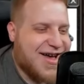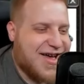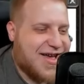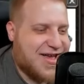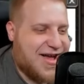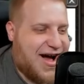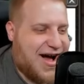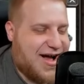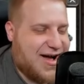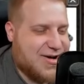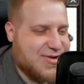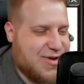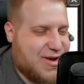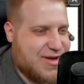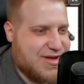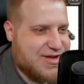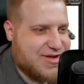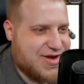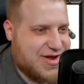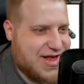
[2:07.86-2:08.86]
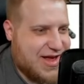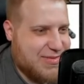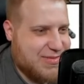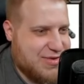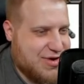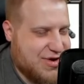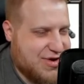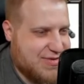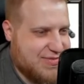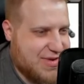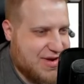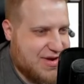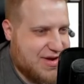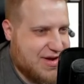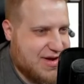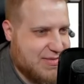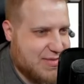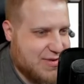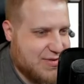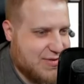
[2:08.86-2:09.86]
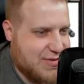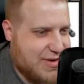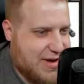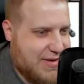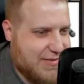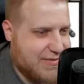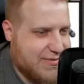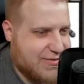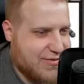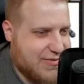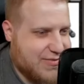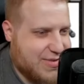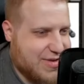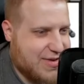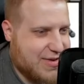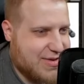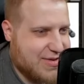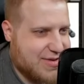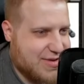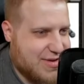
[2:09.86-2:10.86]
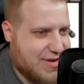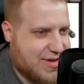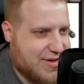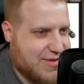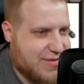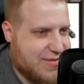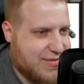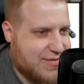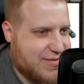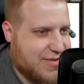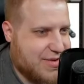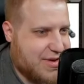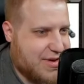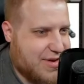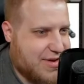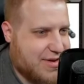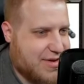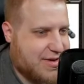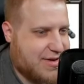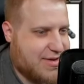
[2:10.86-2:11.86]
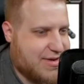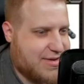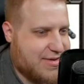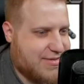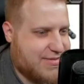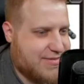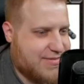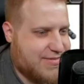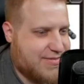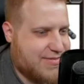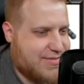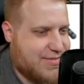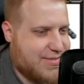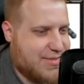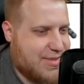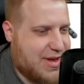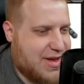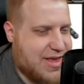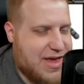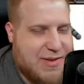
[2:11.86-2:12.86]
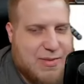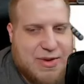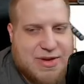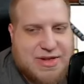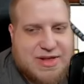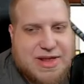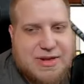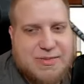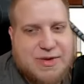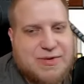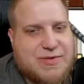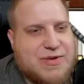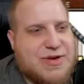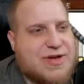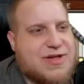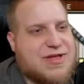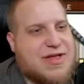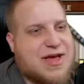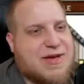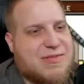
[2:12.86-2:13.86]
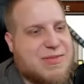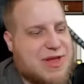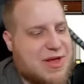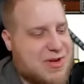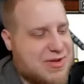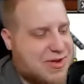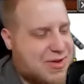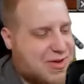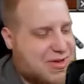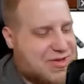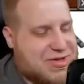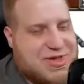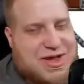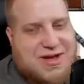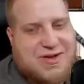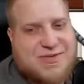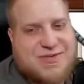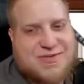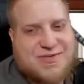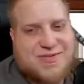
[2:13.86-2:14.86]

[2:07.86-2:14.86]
Jak los się ze mnie śmieje i mi rucha w Dubsko, to jest chuj, nie? Ale emocje były, nikt mi tego nie odnagł.